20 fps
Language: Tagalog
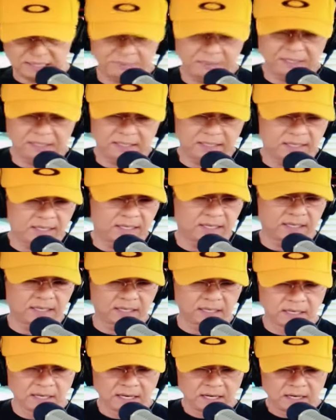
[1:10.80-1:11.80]
naman
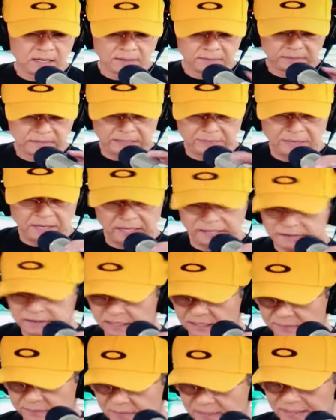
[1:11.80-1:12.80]
na di ba hindi
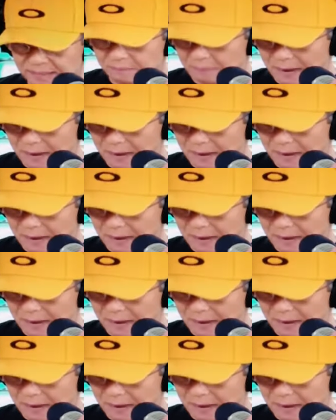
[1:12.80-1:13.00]
naman na